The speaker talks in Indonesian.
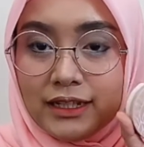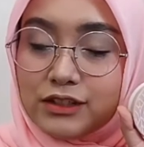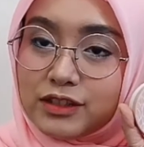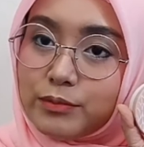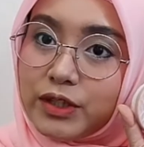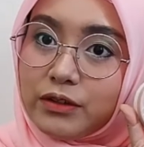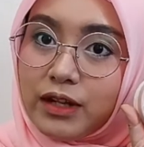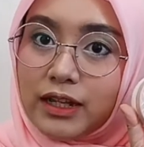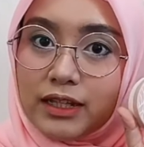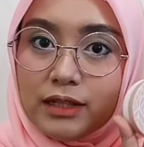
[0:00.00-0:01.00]
gak sedih
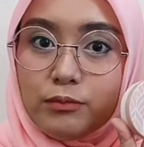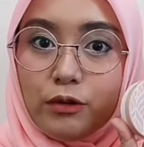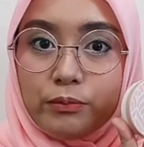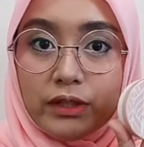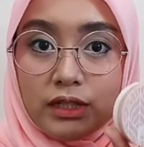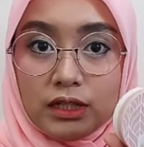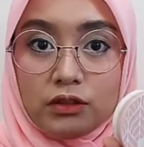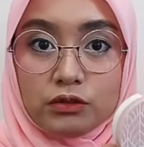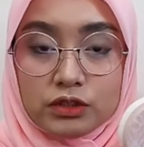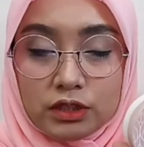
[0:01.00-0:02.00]
lagi mau pilih
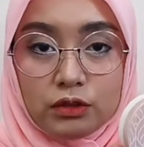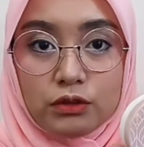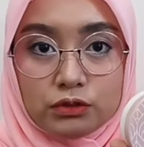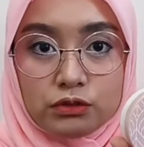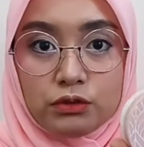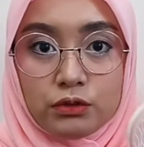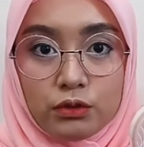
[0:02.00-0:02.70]
cushion khusus